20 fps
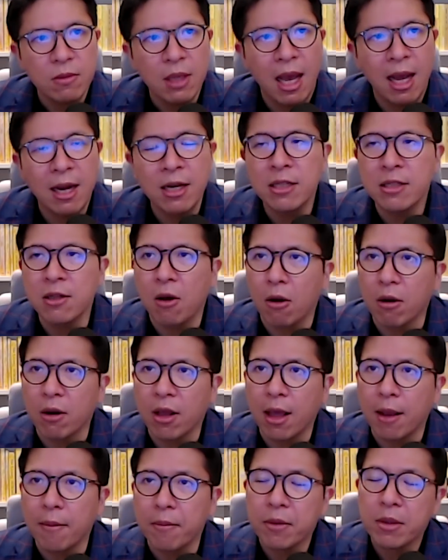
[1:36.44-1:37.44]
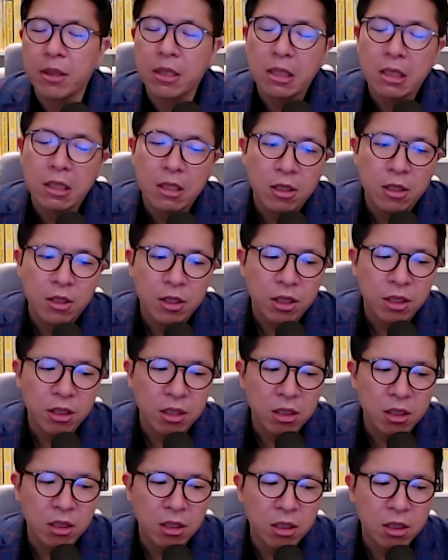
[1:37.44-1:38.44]
อันที่สองนะครับคื
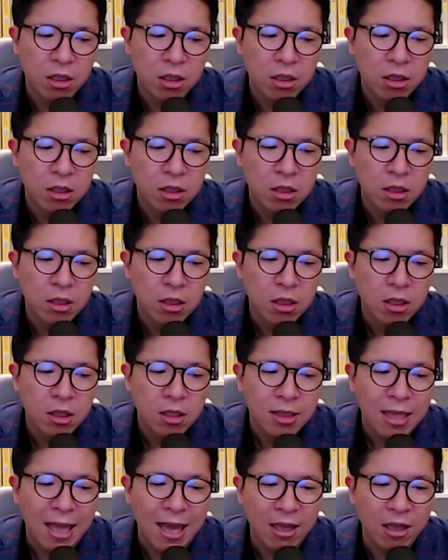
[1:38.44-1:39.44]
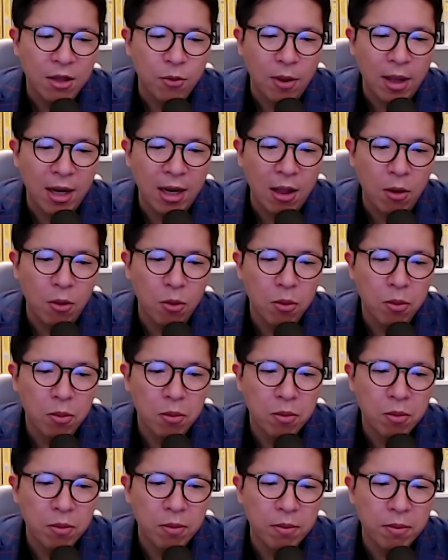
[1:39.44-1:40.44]
อถ้าเกิดว่าเรา
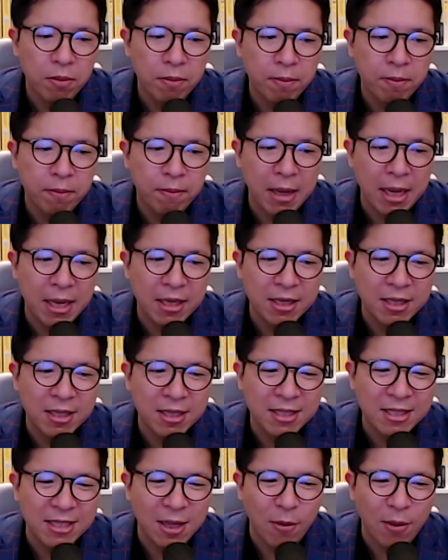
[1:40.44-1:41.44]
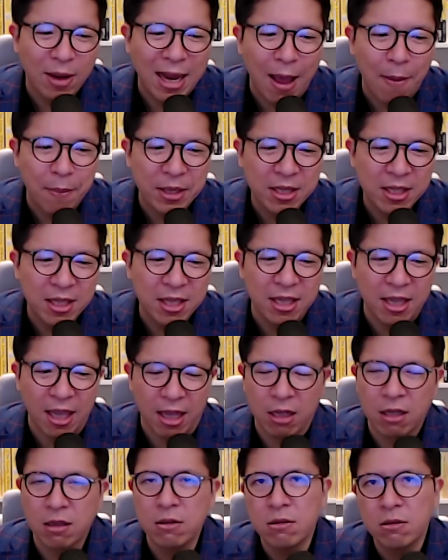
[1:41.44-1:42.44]
ไปเสียเวลาไปเถีย
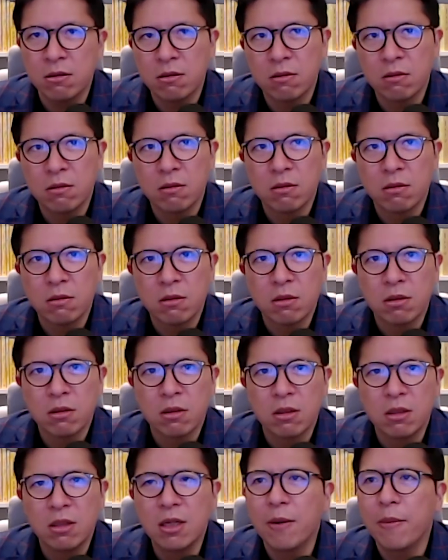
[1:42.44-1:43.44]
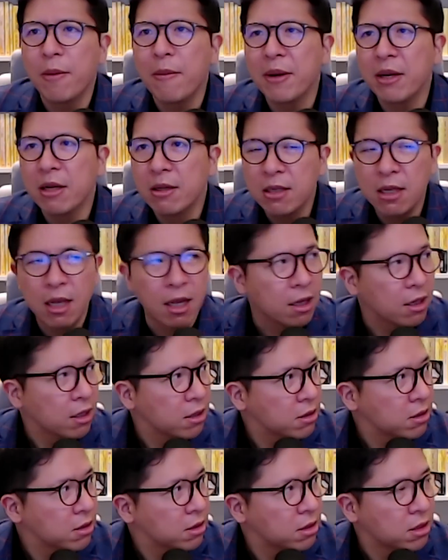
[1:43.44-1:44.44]
งเรื่องไม่เป็นเรื่อง
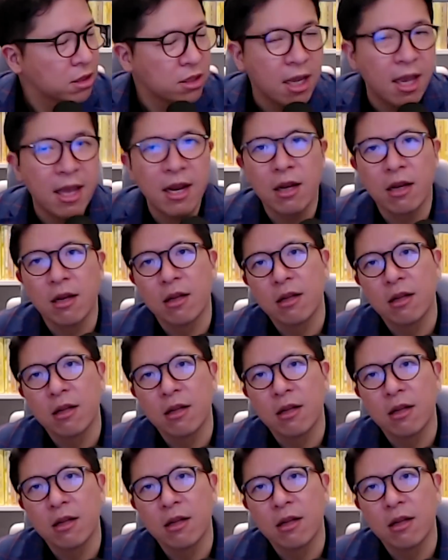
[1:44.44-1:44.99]
เช่น